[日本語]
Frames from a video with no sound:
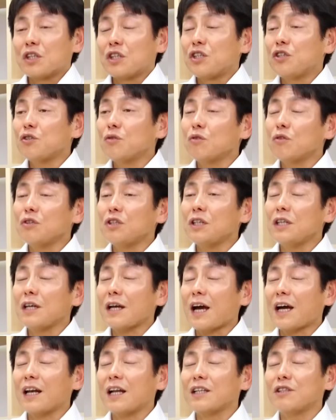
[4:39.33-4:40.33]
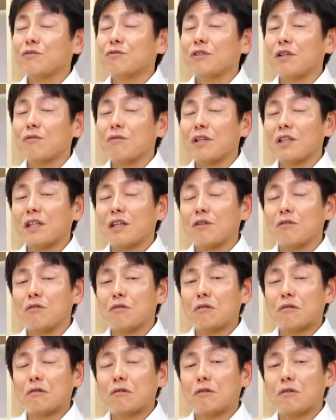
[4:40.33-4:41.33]
非常に原宿で売れて
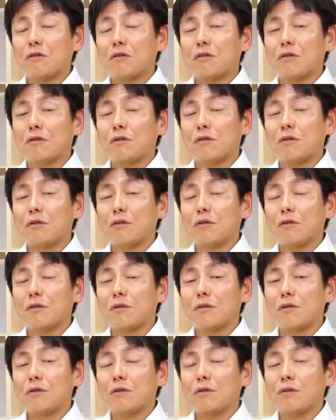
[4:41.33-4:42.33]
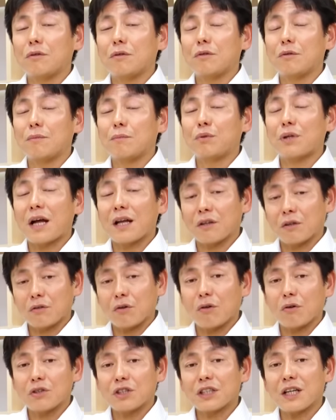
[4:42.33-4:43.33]
るブランド、